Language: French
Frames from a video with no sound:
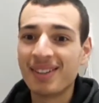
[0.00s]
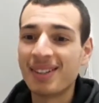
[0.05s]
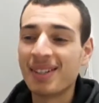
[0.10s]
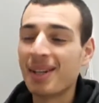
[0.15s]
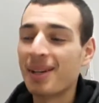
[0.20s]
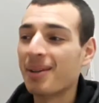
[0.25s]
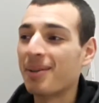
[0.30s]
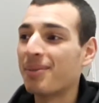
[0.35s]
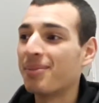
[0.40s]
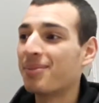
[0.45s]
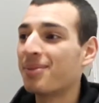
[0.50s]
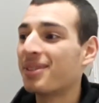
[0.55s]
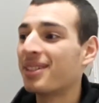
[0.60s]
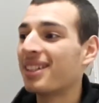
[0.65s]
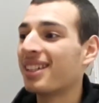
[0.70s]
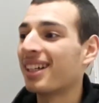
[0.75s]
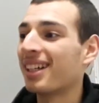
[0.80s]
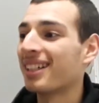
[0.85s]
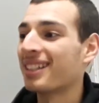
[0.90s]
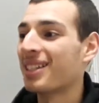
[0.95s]
ça
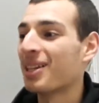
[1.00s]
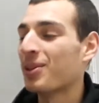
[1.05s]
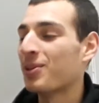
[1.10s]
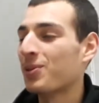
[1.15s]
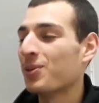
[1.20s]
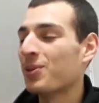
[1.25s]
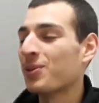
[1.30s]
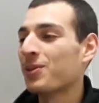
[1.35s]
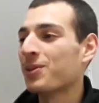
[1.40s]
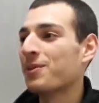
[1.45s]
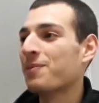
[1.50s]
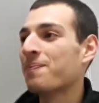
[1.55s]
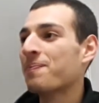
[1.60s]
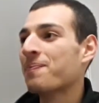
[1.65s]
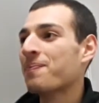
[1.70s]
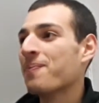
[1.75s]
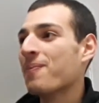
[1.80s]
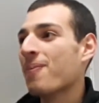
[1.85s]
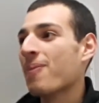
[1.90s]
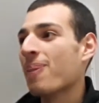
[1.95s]
aboutira à quelque chose.
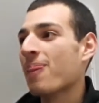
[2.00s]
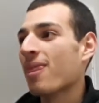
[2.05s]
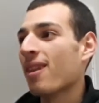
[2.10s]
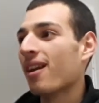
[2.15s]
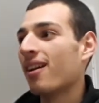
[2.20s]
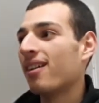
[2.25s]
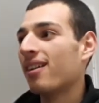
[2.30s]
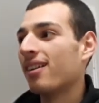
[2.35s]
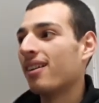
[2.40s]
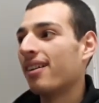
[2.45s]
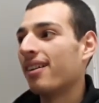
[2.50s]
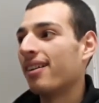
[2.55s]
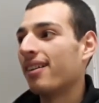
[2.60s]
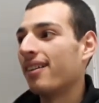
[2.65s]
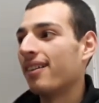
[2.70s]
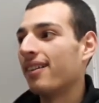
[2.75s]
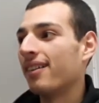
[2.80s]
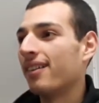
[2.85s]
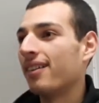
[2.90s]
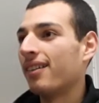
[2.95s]

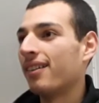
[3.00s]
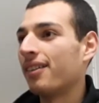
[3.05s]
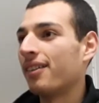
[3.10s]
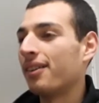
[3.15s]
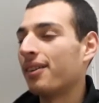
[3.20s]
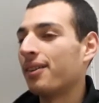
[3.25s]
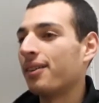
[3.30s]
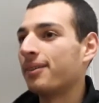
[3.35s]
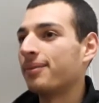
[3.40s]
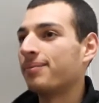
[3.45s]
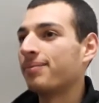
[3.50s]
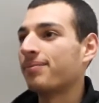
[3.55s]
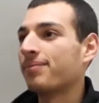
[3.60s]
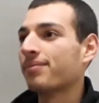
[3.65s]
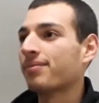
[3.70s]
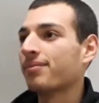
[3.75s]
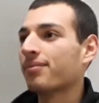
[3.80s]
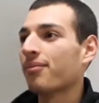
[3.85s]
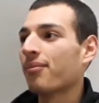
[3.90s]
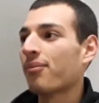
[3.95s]
alors,
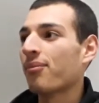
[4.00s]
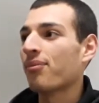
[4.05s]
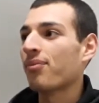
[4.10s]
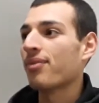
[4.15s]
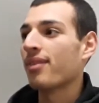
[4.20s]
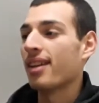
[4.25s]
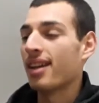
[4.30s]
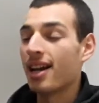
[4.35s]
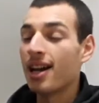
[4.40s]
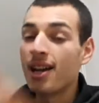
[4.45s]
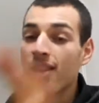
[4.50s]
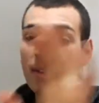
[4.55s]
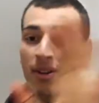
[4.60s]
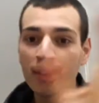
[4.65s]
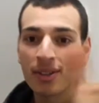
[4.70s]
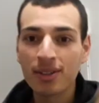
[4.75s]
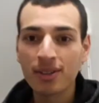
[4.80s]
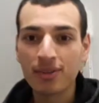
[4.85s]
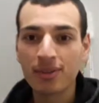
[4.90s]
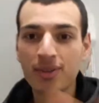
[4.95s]

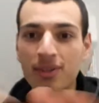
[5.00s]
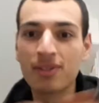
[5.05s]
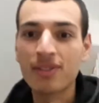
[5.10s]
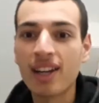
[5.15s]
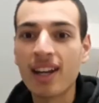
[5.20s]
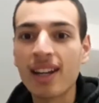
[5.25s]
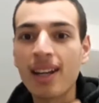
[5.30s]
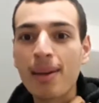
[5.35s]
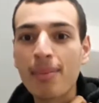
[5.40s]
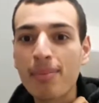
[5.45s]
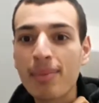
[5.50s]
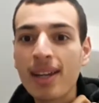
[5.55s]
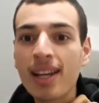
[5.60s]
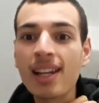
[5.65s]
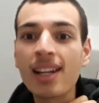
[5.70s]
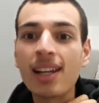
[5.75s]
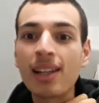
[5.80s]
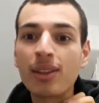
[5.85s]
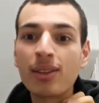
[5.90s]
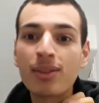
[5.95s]
donc, je fais un
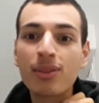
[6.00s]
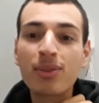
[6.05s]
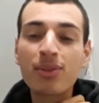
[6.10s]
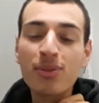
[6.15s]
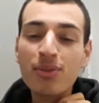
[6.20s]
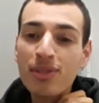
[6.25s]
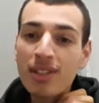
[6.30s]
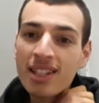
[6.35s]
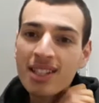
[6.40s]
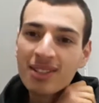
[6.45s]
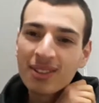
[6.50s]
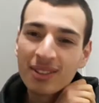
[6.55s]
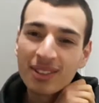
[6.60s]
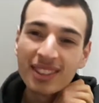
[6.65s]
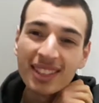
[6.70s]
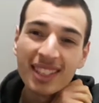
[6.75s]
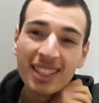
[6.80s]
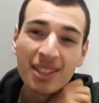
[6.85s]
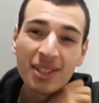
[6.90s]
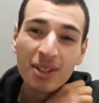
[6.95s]
appel à tous les
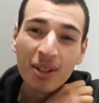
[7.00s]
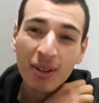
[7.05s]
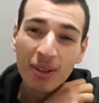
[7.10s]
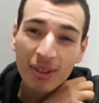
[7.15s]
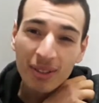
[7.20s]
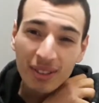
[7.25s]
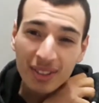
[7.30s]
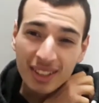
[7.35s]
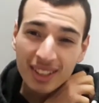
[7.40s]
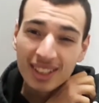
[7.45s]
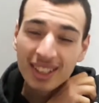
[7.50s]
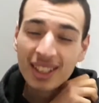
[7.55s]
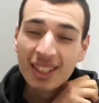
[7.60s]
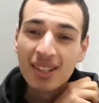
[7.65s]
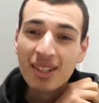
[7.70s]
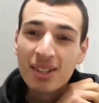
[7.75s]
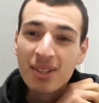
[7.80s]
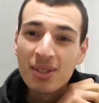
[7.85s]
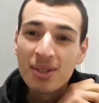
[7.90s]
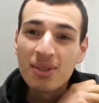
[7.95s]
enseignants
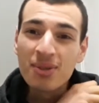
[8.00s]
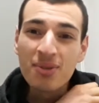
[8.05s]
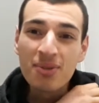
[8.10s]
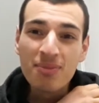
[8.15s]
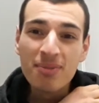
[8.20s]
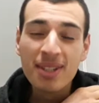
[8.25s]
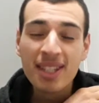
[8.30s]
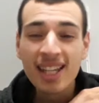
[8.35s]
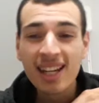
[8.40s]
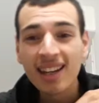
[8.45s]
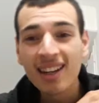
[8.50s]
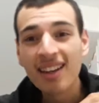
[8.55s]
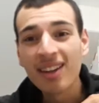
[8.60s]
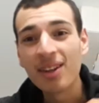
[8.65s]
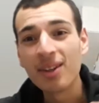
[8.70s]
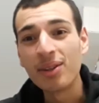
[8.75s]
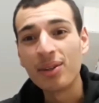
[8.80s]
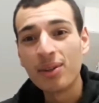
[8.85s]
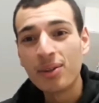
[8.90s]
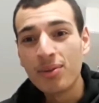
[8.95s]
ou
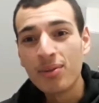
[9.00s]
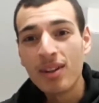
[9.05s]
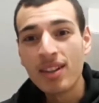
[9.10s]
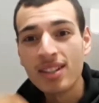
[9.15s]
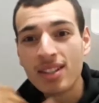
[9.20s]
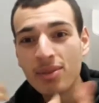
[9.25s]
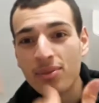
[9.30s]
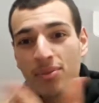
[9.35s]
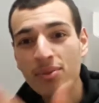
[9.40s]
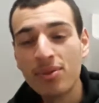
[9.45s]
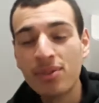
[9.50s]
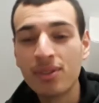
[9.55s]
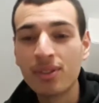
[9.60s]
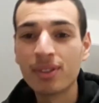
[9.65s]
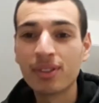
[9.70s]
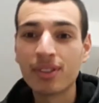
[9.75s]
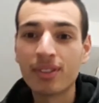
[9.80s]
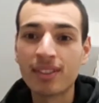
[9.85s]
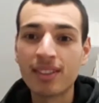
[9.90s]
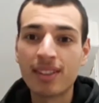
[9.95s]
bien tous les
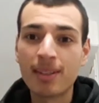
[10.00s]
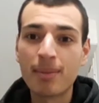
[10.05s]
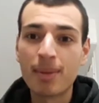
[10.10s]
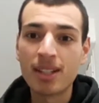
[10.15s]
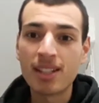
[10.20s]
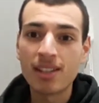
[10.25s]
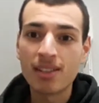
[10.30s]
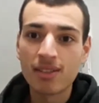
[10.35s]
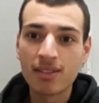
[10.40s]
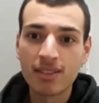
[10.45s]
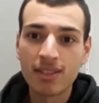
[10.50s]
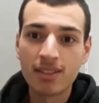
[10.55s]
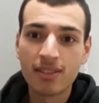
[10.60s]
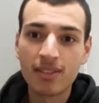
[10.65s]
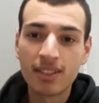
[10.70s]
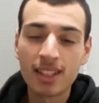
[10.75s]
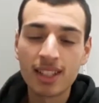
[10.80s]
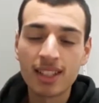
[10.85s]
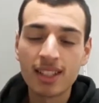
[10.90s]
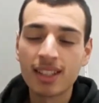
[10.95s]
étudiants dans des matières
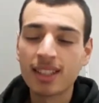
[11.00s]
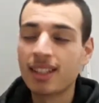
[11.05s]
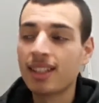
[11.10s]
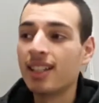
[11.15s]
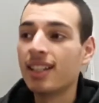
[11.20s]
scientifiques